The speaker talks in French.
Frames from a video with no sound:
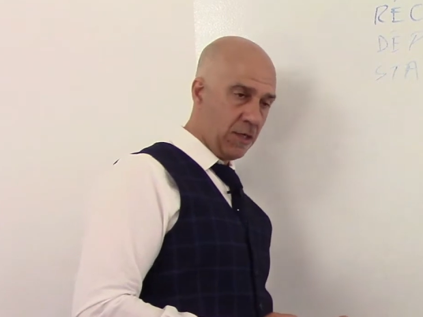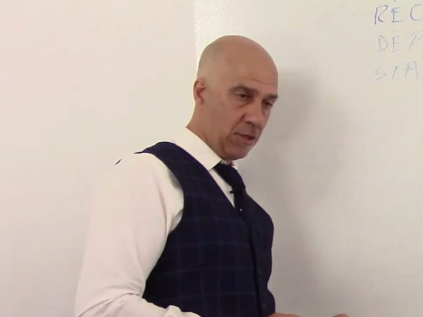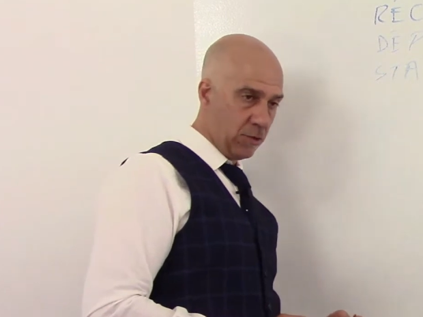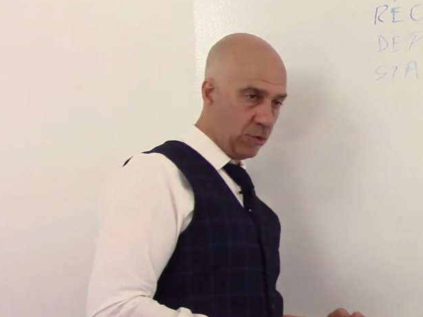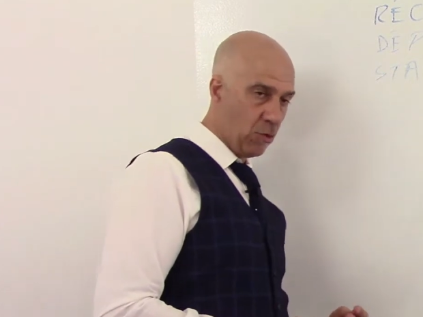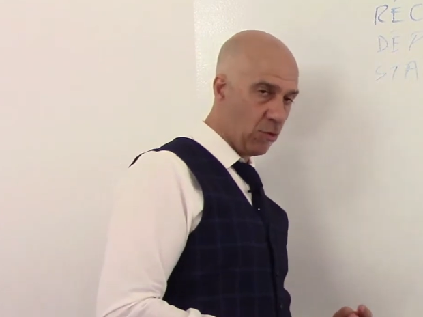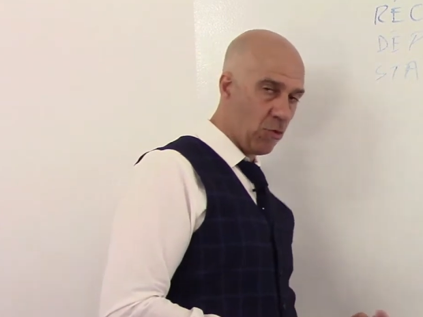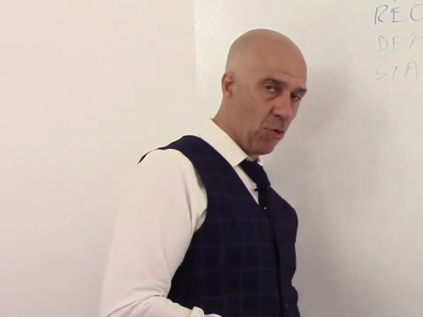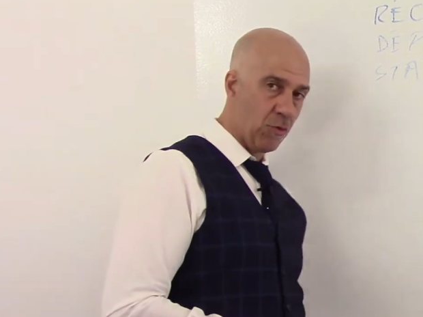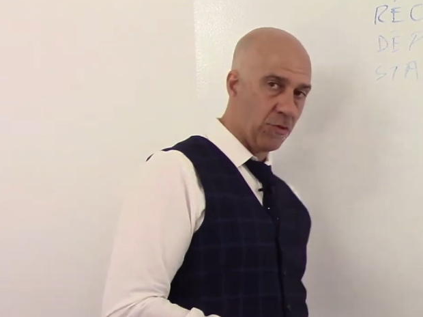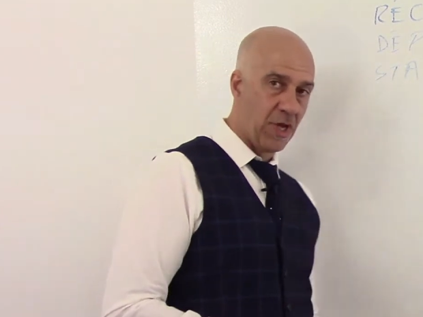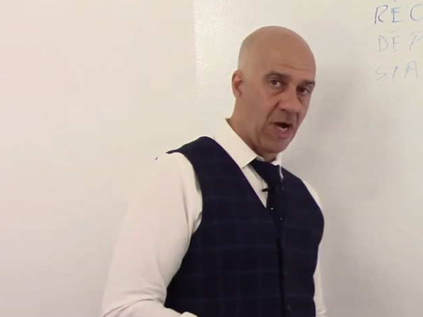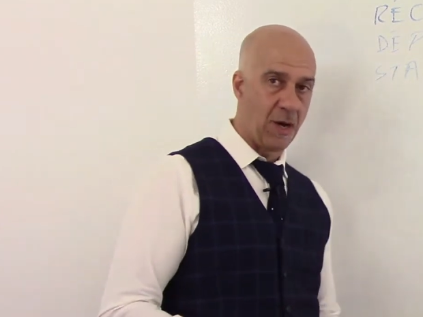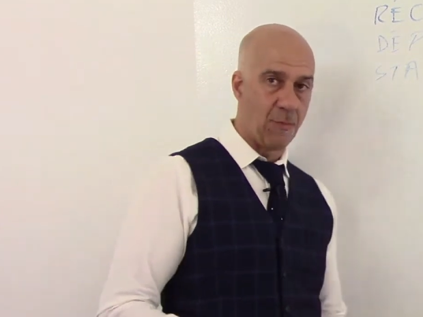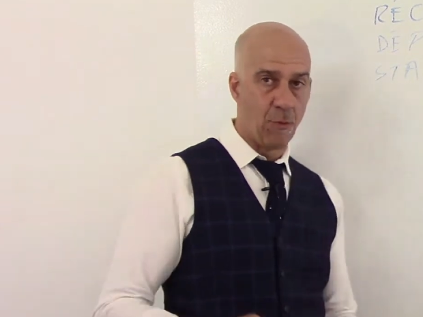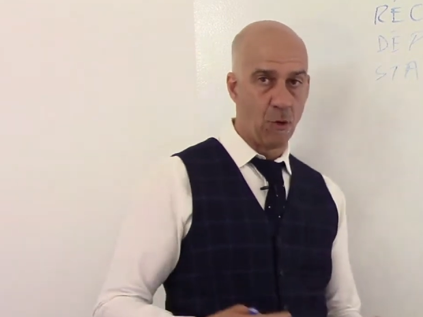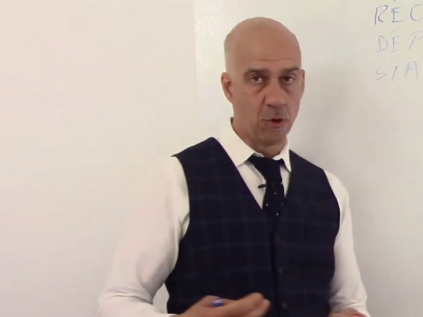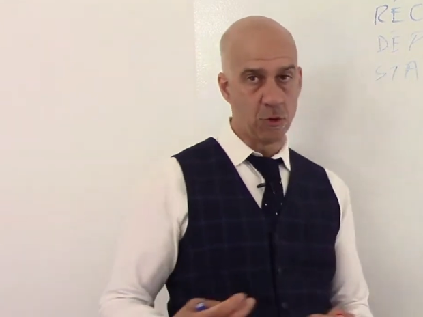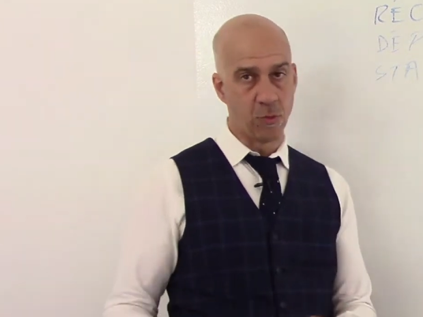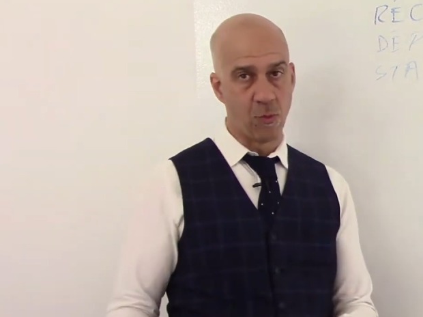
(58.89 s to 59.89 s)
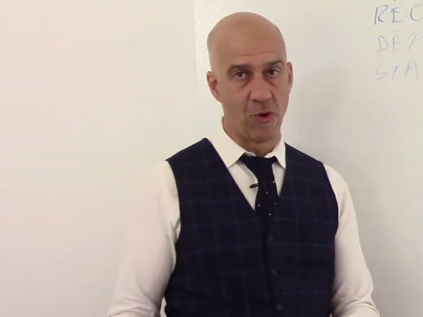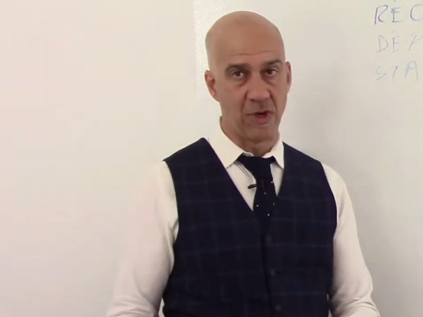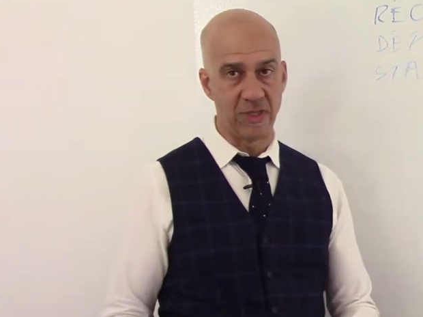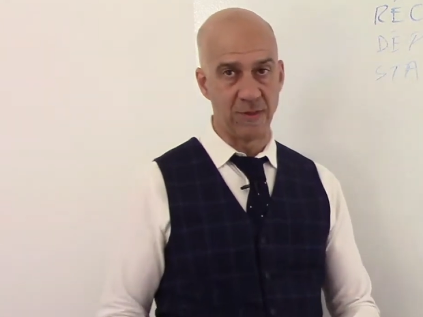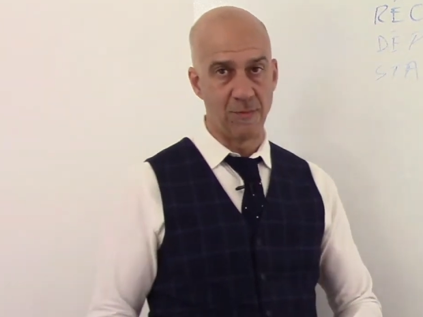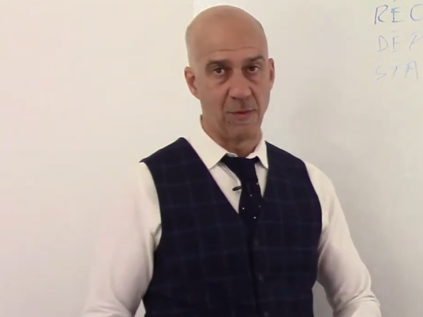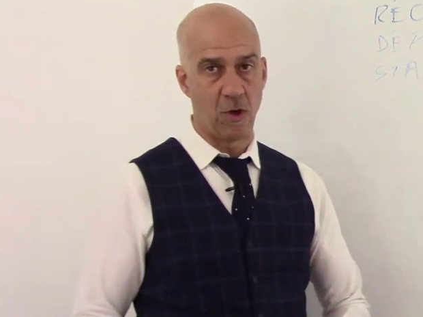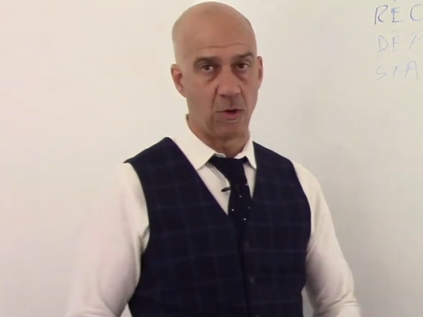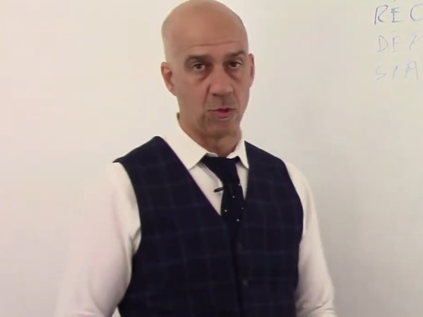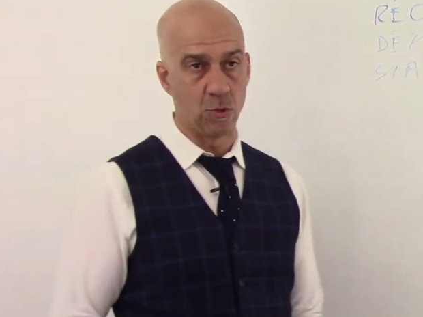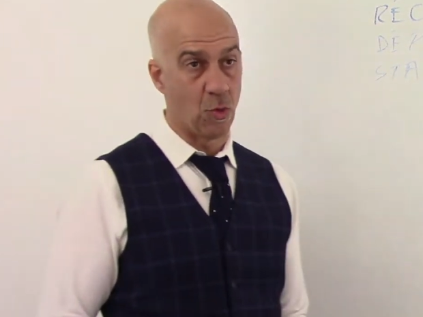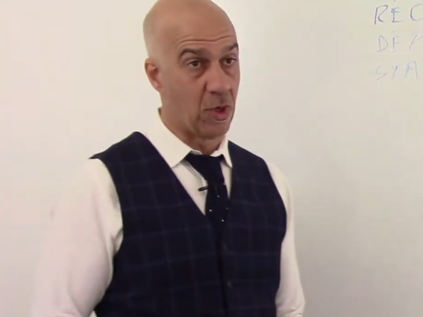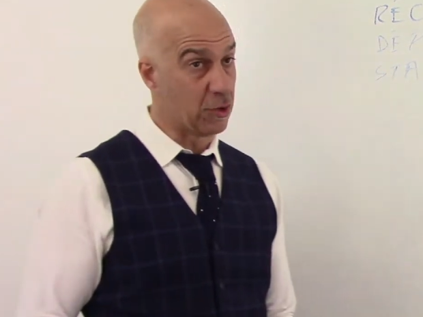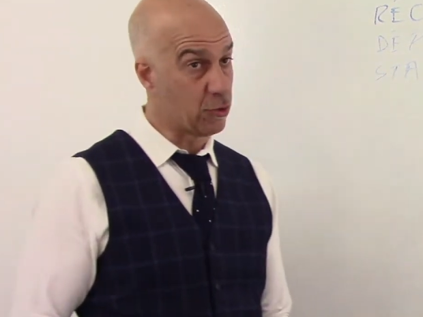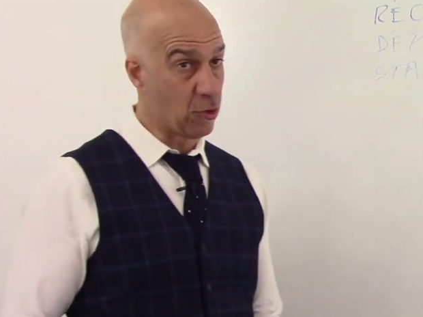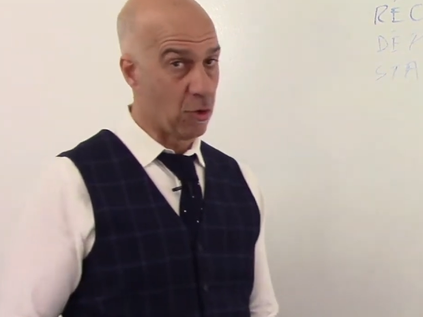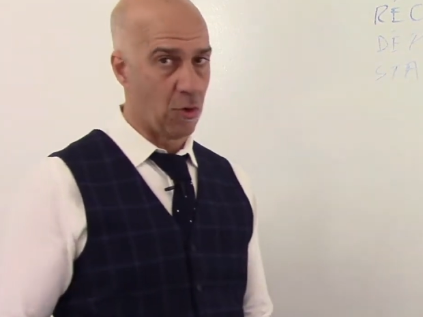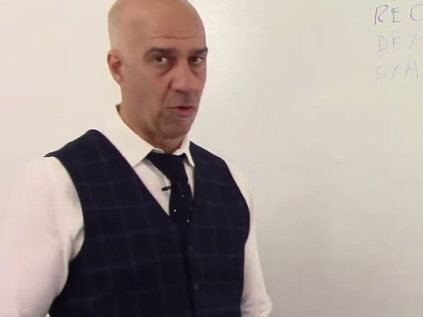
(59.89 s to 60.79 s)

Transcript: Donc, on embauche moins de monde ou en tout cas,